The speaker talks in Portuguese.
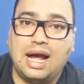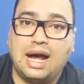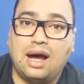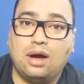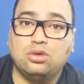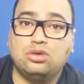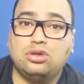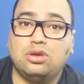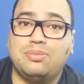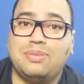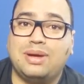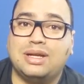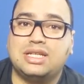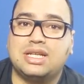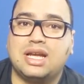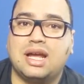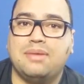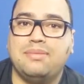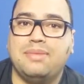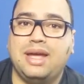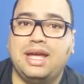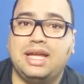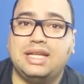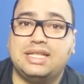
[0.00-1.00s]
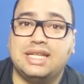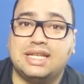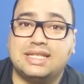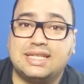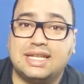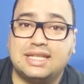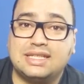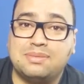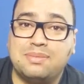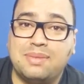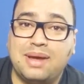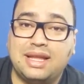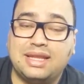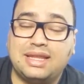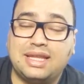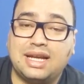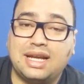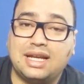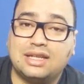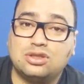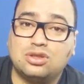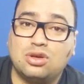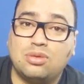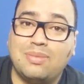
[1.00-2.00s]
automaticamente essas
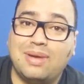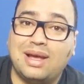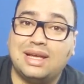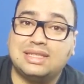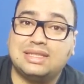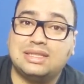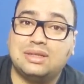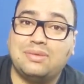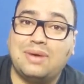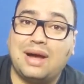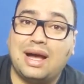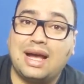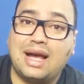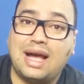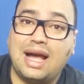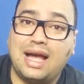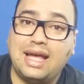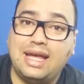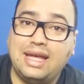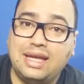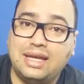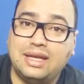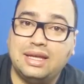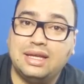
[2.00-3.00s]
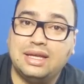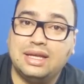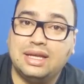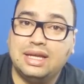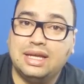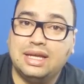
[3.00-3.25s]
métricas começam a cair